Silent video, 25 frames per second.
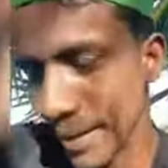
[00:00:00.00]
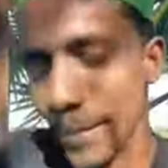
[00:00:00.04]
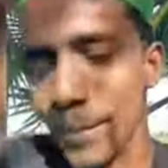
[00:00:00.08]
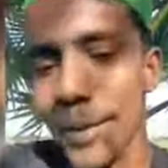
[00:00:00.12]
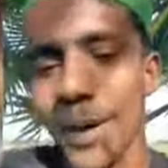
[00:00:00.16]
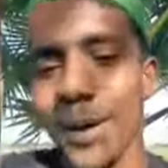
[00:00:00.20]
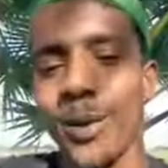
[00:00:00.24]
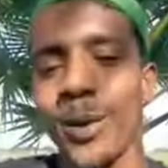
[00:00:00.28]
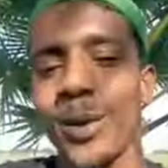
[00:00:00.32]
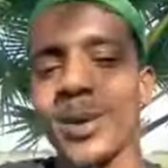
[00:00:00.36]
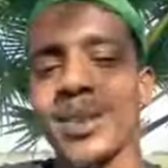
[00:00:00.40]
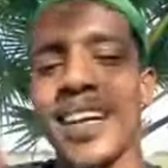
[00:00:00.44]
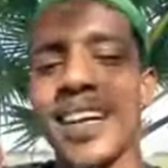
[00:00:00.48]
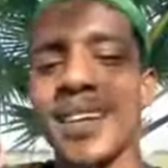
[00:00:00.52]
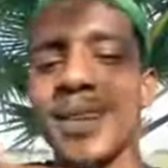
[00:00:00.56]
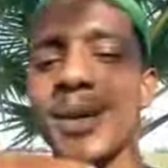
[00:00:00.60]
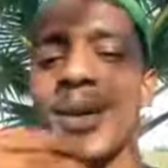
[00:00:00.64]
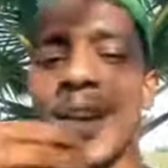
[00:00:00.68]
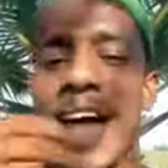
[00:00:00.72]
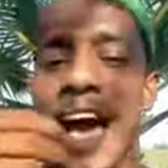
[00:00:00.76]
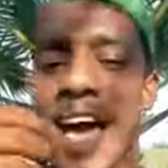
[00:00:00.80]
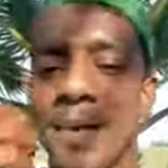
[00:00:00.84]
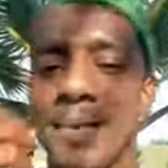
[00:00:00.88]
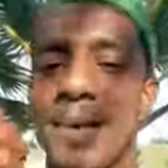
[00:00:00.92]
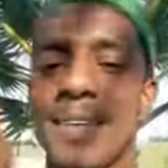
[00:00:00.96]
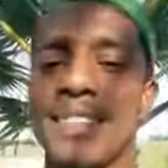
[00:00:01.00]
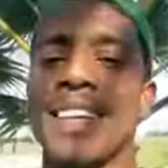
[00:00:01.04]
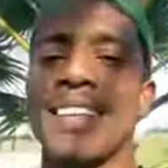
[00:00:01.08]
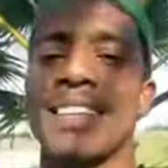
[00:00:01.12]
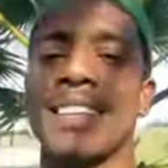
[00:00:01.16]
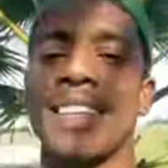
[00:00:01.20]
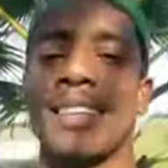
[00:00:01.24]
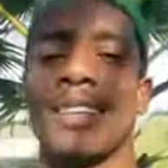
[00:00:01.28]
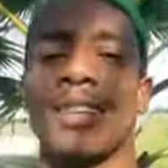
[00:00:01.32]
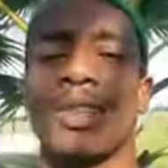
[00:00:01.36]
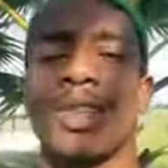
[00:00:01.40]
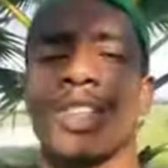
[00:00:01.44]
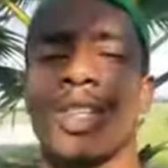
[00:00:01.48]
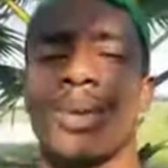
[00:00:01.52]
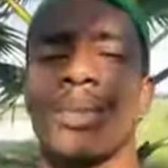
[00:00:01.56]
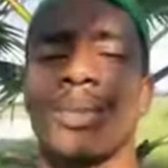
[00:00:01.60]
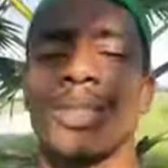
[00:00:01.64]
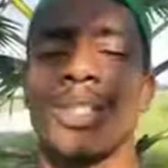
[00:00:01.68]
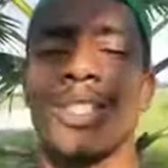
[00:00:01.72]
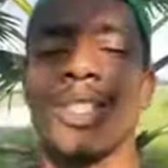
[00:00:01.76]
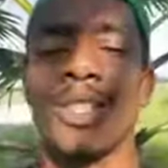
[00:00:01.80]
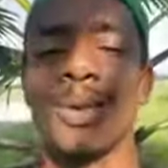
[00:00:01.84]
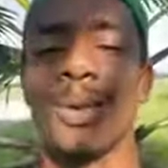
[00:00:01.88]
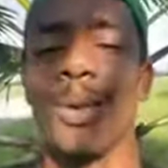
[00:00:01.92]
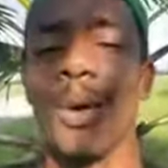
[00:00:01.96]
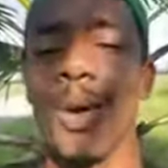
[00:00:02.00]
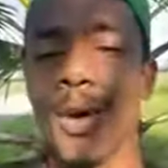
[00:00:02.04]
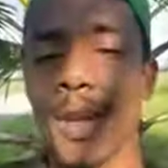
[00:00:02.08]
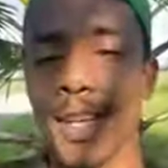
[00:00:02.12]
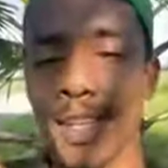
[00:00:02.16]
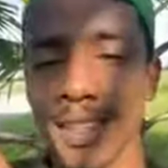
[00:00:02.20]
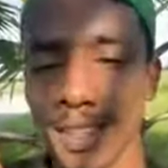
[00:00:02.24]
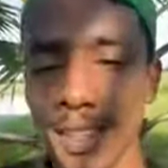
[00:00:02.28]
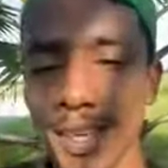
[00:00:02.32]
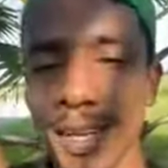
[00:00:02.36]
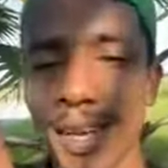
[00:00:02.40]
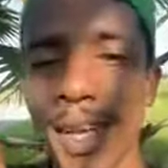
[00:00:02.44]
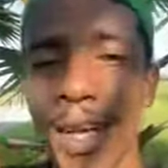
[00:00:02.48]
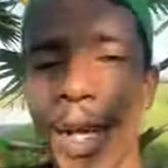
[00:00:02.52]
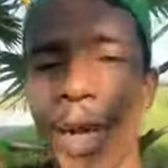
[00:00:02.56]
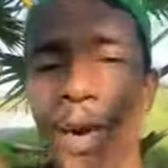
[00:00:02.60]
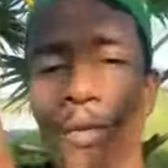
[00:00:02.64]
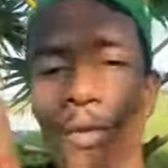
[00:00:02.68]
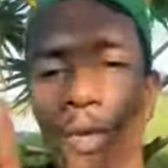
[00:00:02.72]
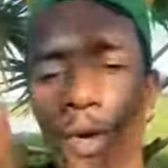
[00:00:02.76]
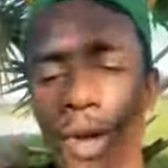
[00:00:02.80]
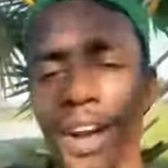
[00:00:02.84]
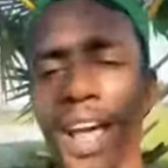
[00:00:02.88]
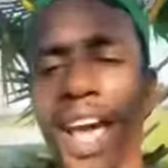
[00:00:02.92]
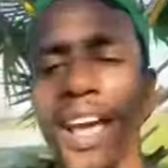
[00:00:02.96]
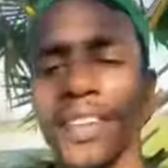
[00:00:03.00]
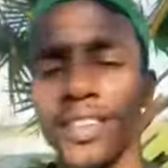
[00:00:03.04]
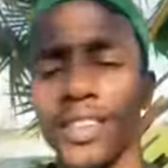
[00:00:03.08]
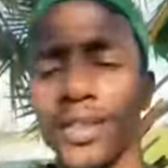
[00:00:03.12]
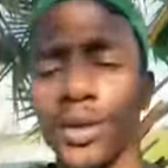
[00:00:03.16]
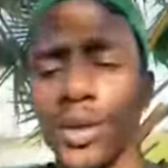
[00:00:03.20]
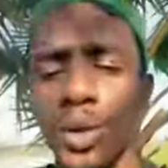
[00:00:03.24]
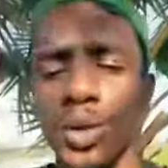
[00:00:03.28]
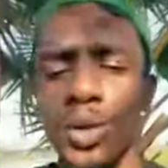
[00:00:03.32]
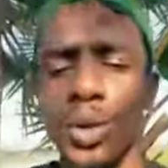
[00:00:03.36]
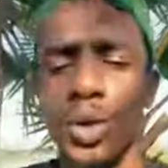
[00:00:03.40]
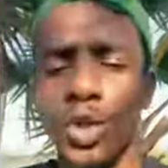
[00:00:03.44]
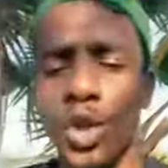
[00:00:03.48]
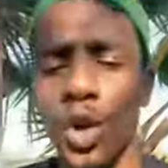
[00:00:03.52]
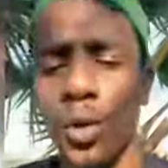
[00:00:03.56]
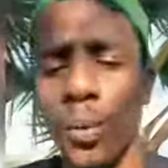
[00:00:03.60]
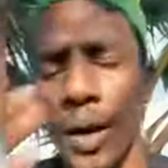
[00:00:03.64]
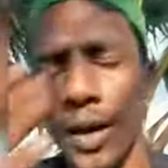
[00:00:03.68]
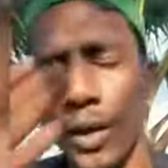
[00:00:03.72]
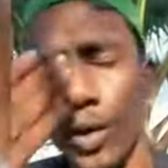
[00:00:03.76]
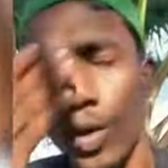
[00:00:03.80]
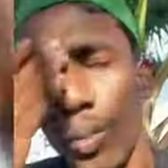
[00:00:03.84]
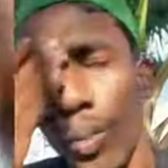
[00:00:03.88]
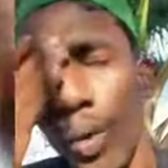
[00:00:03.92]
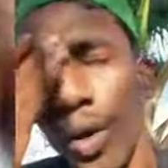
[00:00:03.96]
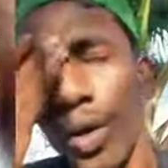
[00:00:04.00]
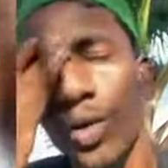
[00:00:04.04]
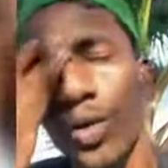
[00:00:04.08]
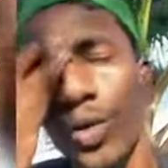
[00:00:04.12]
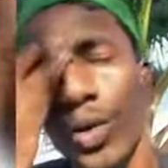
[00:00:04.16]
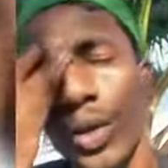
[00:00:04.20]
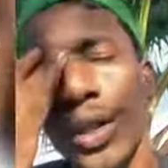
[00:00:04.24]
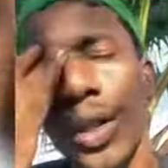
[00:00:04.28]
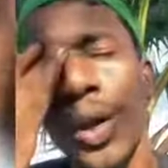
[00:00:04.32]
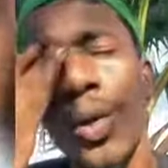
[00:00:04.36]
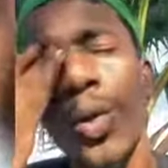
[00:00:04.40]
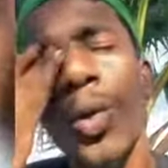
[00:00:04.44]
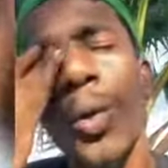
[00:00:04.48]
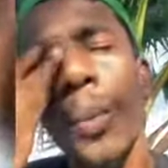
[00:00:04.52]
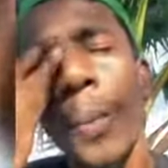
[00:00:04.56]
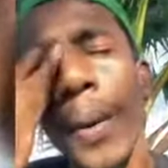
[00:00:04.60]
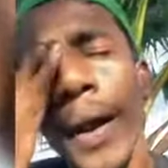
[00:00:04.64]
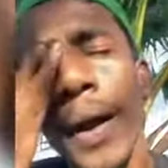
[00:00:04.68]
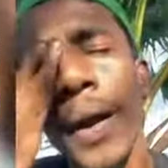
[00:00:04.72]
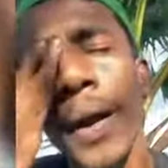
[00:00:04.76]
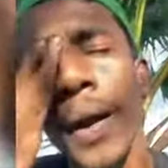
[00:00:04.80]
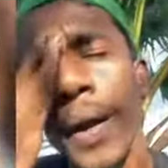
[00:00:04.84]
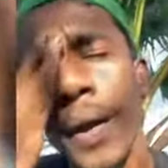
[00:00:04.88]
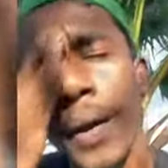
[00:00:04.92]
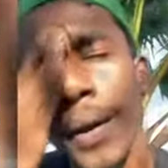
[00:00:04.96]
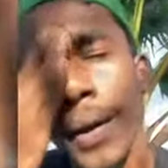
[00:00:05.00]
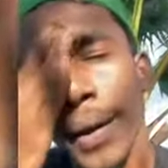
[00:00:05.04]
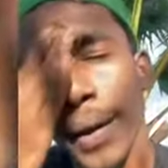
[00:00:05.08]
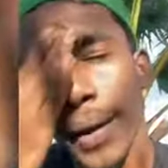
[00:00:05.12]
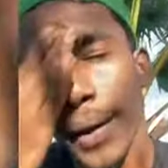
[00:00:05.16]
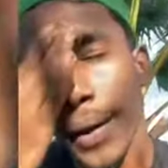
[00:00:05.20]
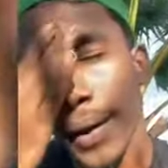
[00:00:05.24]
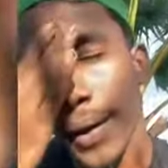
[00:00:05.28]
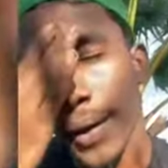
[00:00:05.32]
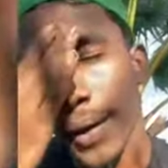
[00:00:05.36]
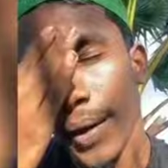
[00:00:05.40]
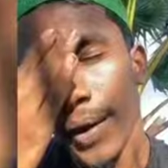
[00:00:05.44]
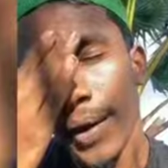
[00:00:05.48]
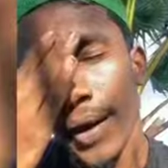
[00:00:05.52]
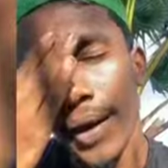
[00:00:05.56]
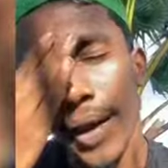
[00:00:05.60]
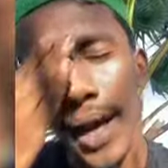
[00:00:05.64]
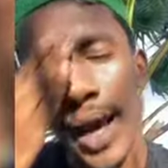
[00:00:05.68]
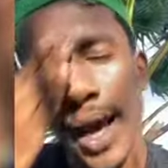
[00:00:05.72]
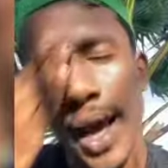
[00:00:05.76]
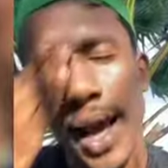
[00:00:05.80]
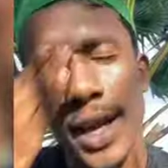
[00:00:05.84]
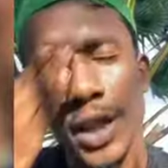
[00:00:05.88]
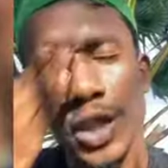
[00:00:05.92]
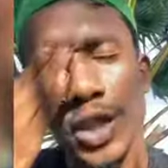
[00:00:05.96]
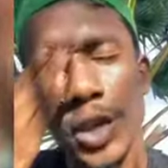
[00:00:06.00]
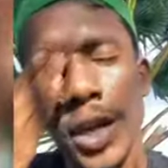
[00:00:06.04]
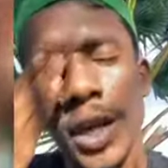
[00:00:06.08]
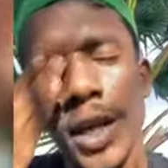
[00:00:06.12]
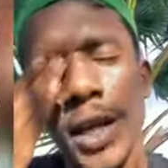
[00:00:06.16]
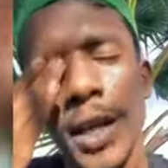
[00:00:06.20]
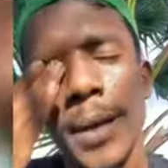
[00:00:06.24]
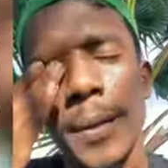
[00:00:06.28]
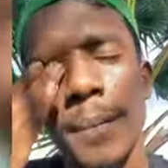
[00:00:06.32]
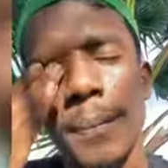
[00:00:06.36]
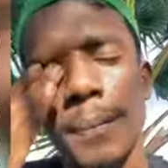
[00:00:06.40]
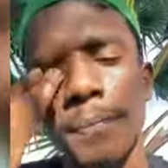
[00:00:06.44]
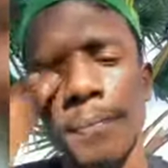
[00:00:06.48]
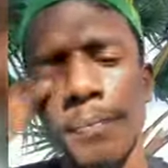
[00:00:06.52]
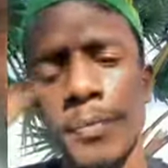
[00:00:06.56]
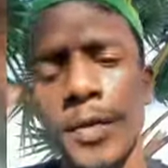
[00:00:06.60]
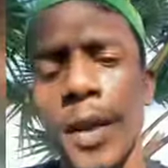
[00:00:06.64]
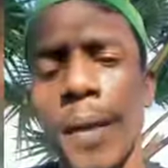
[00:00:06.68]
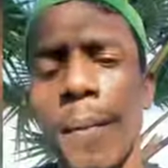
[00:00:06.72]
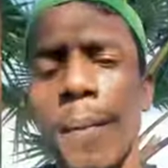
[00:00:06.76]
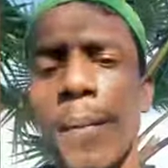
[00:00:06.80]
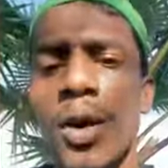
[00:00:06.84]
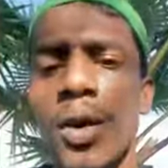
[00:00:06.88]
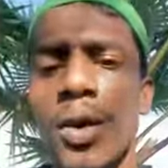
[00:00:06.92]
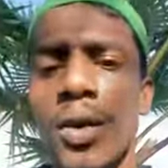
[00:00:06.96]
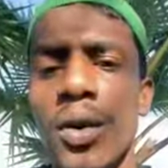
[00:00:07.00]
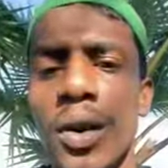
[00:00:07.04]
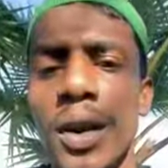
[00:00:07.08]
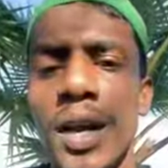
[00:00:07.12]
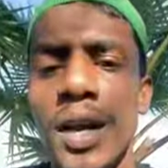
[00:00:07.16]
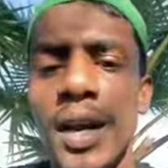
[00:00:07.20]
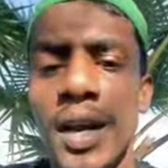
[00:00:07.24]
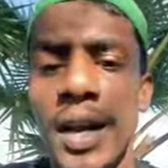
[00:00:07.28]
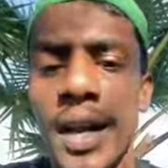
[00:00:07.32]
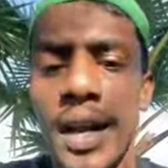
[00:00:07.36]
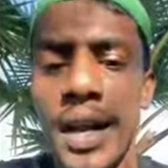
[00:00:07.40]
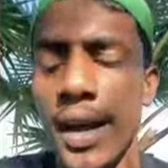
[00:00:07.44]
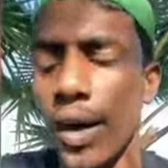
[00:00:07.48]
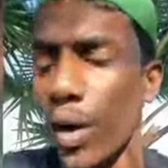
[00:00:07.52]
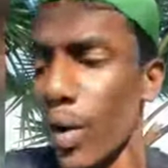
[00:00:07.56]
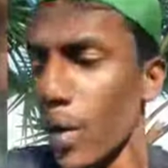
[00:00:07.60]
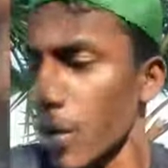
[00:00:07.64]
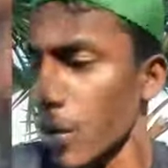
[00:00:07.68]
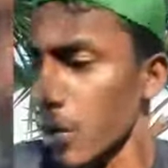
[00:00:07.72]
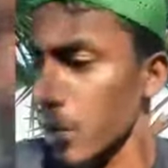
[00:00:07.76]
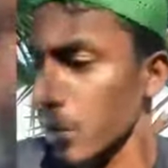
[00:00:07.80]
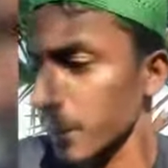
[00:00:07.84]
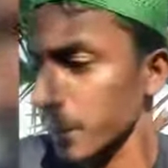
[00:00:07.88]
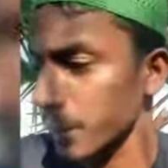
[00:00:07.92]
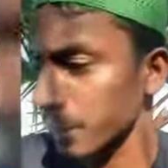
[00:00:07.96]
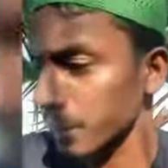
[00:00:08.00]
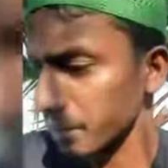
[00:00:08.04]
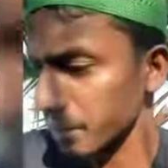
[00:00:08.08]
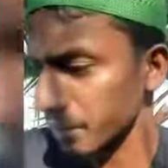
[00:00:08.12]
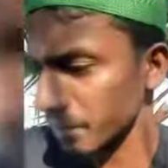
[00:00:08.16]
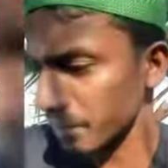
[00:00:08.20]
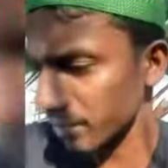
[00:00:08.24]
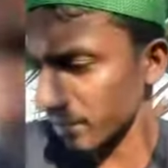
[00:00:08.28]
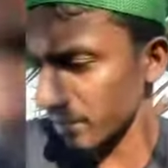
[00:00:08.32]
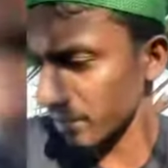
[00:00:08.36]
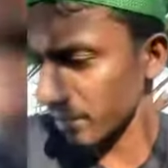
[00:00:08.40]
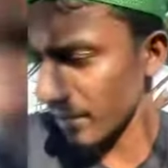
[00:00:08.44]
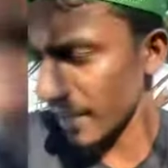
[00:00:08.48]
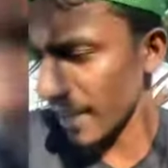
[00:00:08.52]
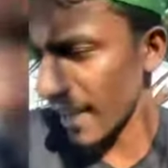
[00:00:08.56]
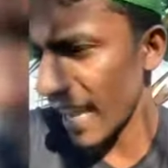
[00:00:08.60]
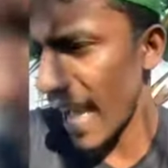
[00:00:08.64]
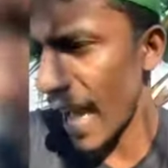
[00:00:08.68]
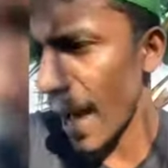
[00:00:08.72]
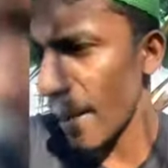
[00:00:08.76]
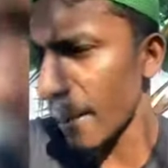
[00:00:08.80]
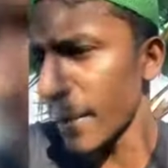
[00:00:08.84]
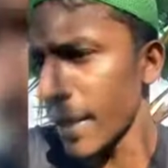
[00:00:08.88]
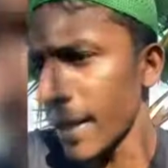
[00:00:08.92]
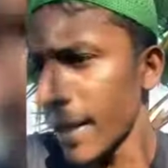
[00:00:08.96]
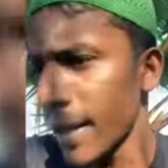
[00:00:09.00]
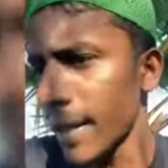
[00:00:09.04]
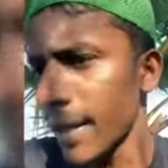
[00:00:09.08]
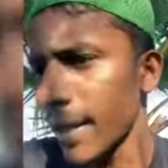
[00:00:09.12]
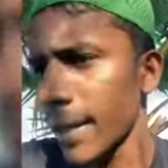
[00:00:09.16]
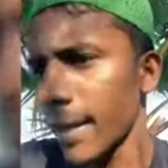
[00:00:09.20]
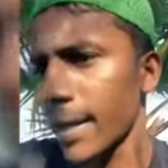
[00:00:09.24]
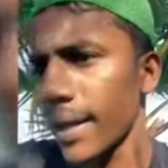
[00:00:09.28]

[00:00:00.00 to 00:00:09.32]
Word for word: আমার কথা একটু নার্ভাস আইতেছে কথা বলছি তো অনেকদিন পরে আইসি তো তো সবাই একটু মনোযোগ দিয়ে শুনবেন আসলে মনে করেন এখন আমি